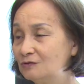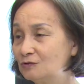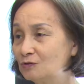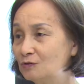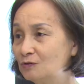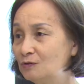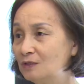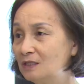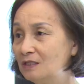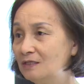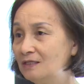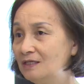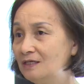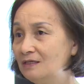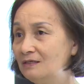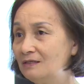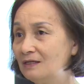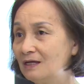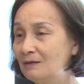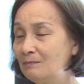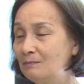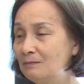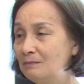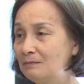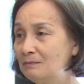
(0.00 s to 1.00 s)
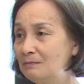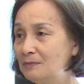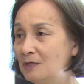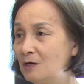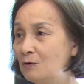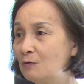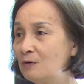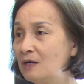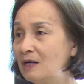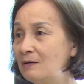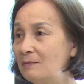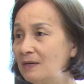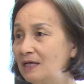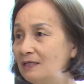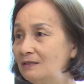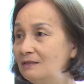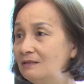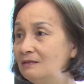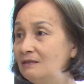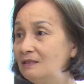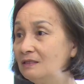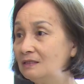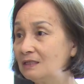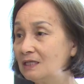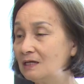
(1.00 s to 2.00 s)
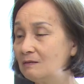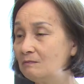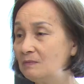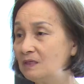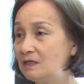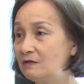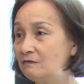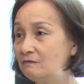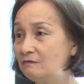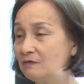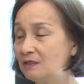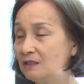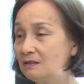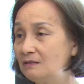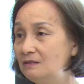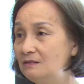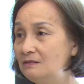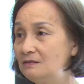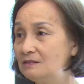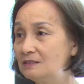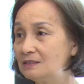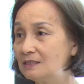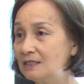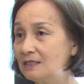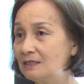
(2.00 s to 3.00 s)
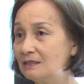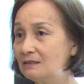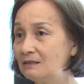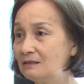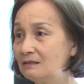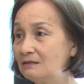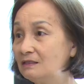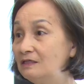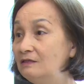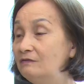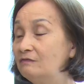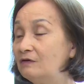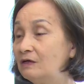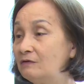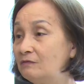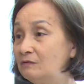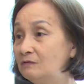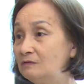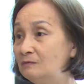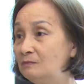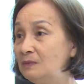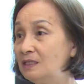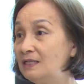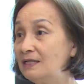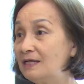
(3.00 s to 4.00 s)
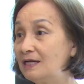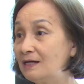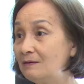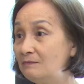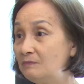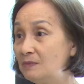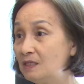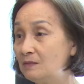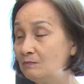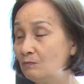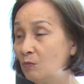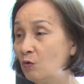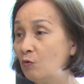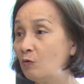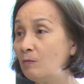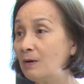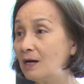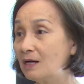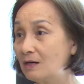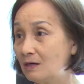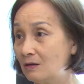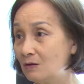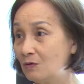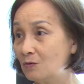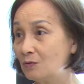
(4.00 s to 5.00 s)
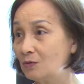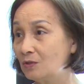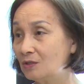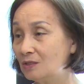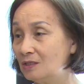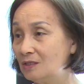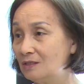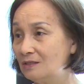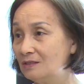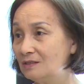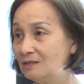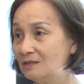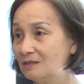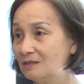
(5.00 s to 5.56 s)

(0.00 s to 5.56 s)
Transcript: Rồi là đến đầu năm 2005 là phải đi vào miền Nam để mổ bắc cầu nữa.